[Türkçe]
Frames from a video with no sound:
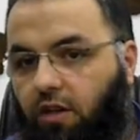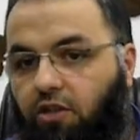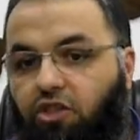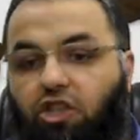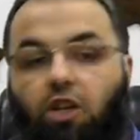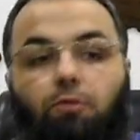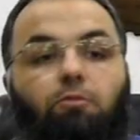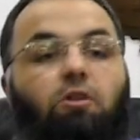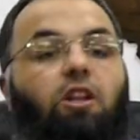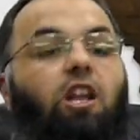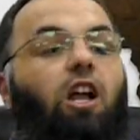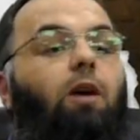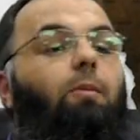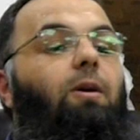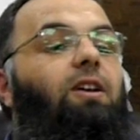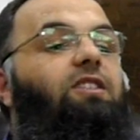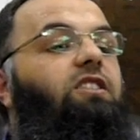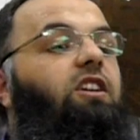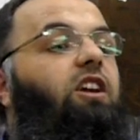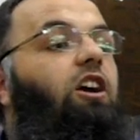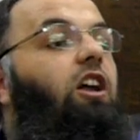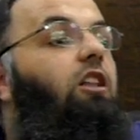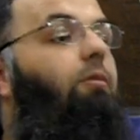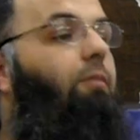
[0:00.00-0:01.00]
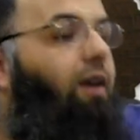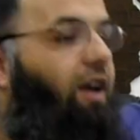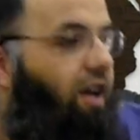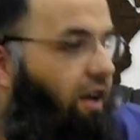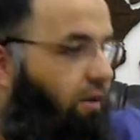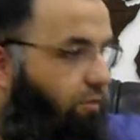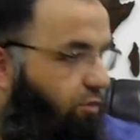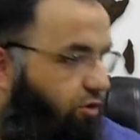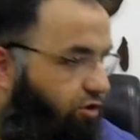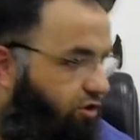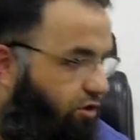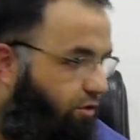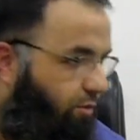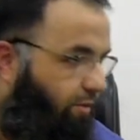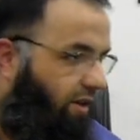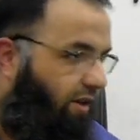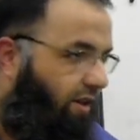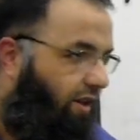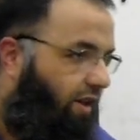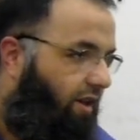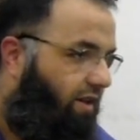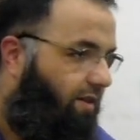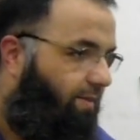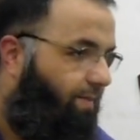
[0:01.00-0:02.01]
Şimdi namaz kılmayan
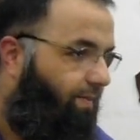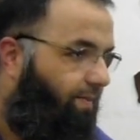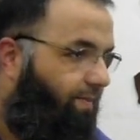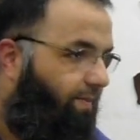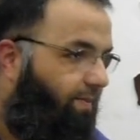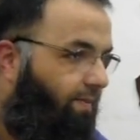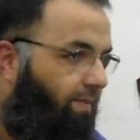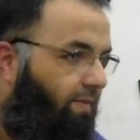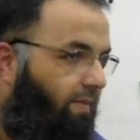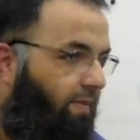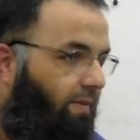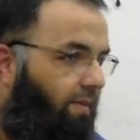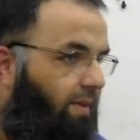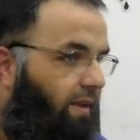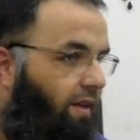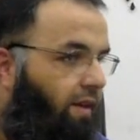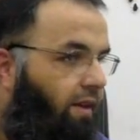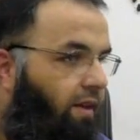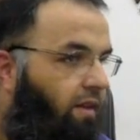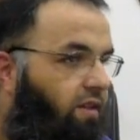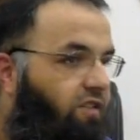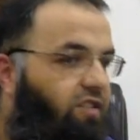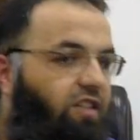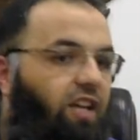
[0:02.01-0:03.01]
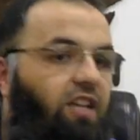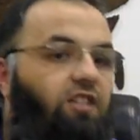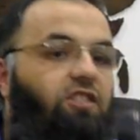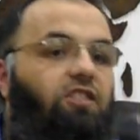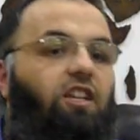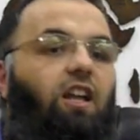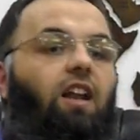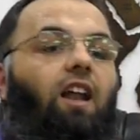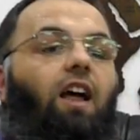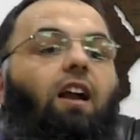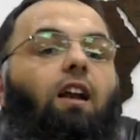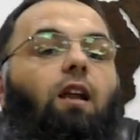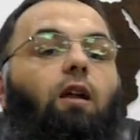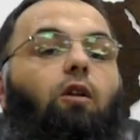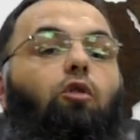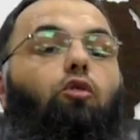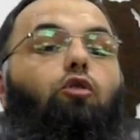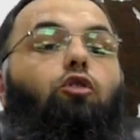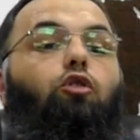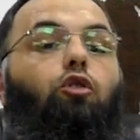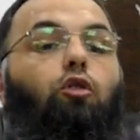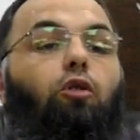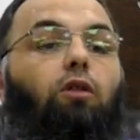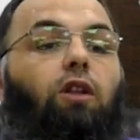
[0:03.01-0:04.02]
Müslümanlar, secdelerle,
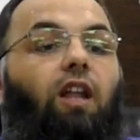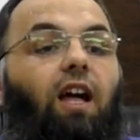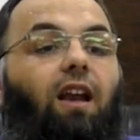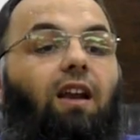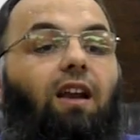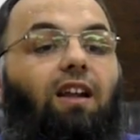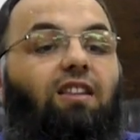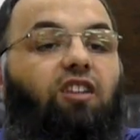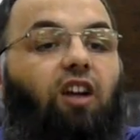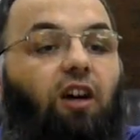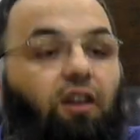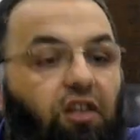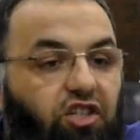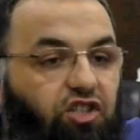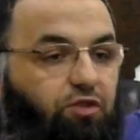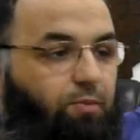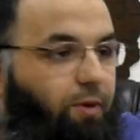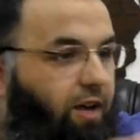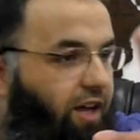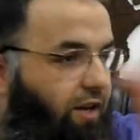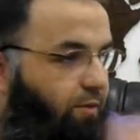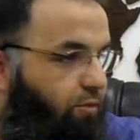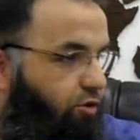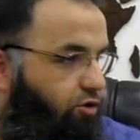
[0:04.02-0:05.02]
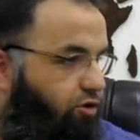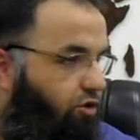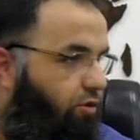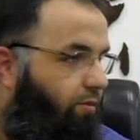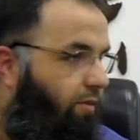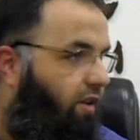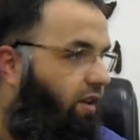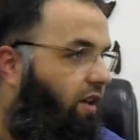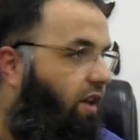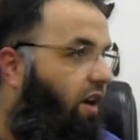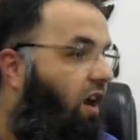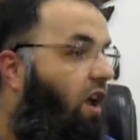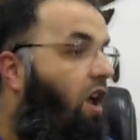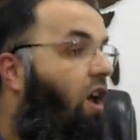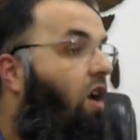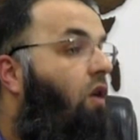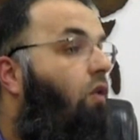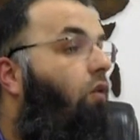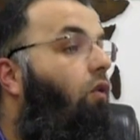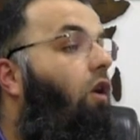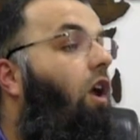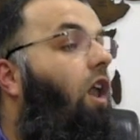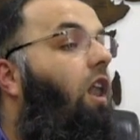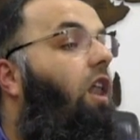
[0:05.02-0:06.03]
rükularla tanışmayan Müslümanlar
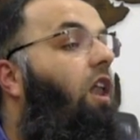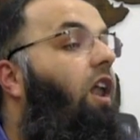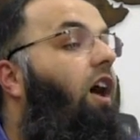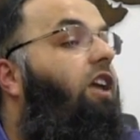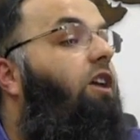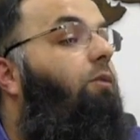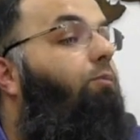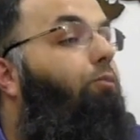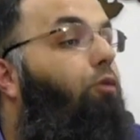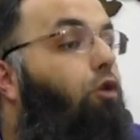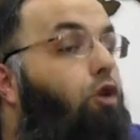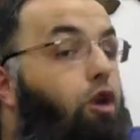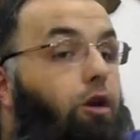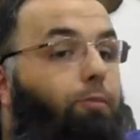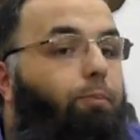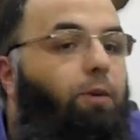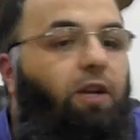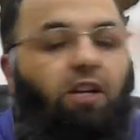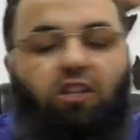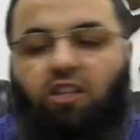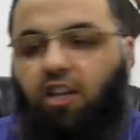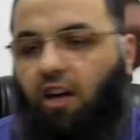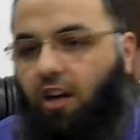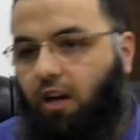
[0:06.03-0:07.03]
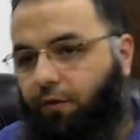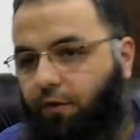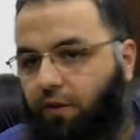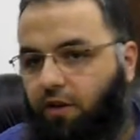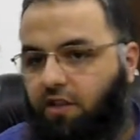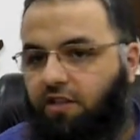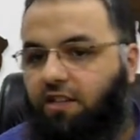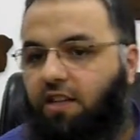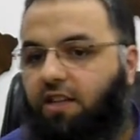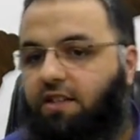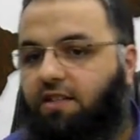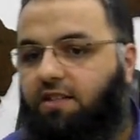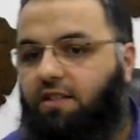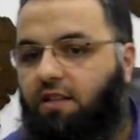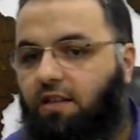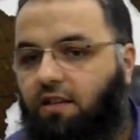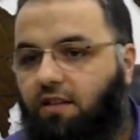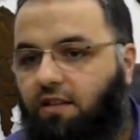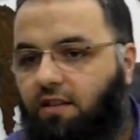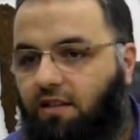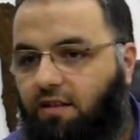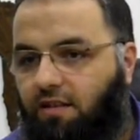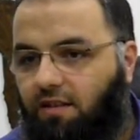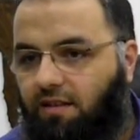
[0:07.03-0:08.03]
vallahi büyük bir tarafınız
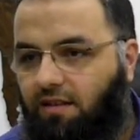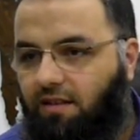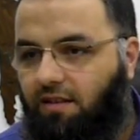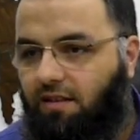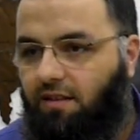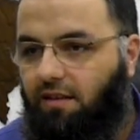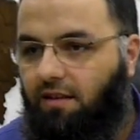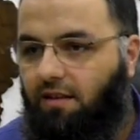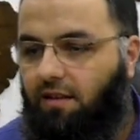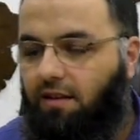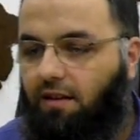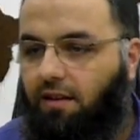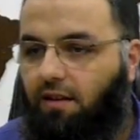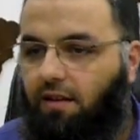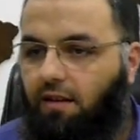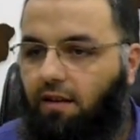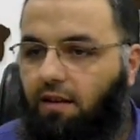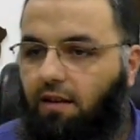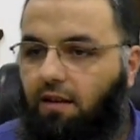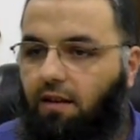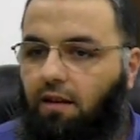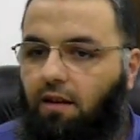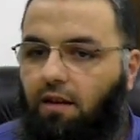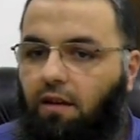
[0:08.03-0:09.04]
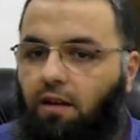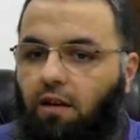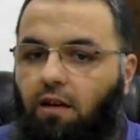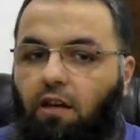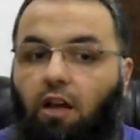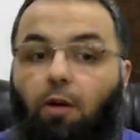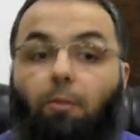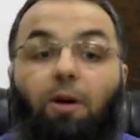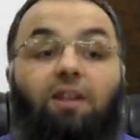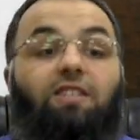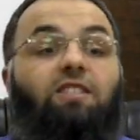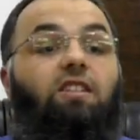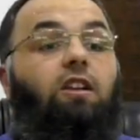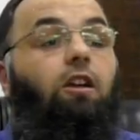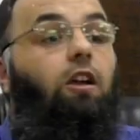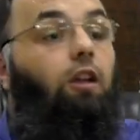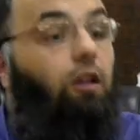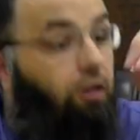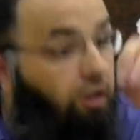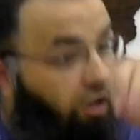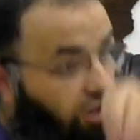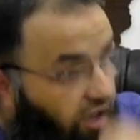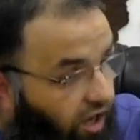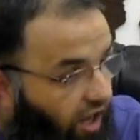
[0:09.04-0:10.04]
eksiktir. Namaz
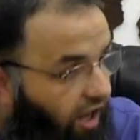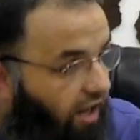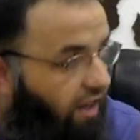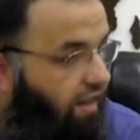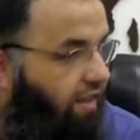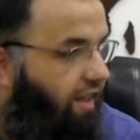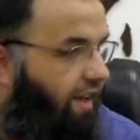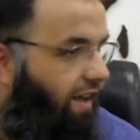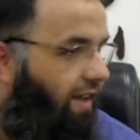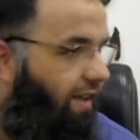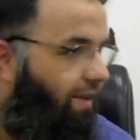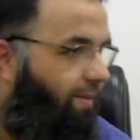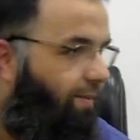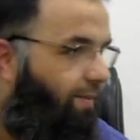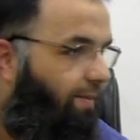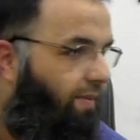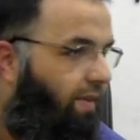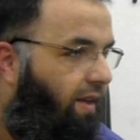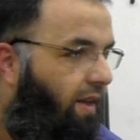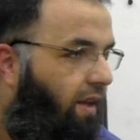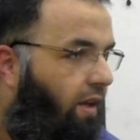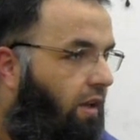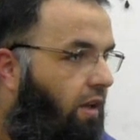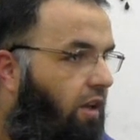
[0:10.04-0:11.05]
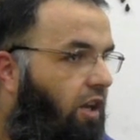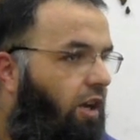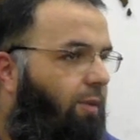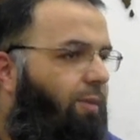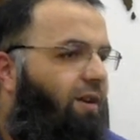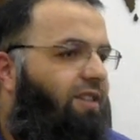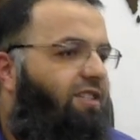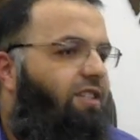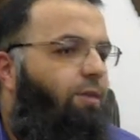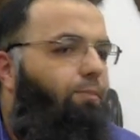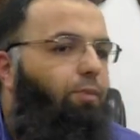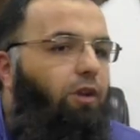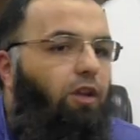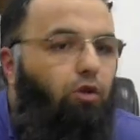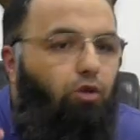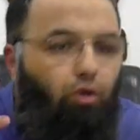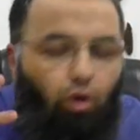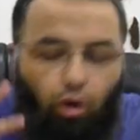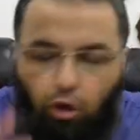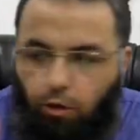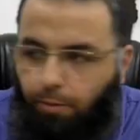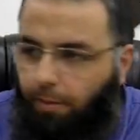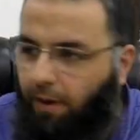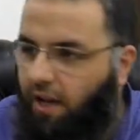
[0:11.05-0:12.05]
kıldığı halde namazı bir
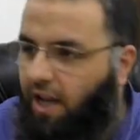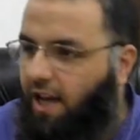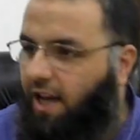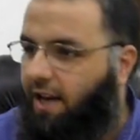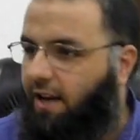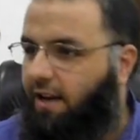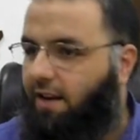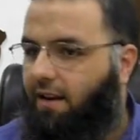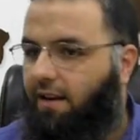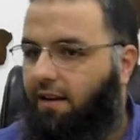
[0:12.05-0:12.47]
yük bilen,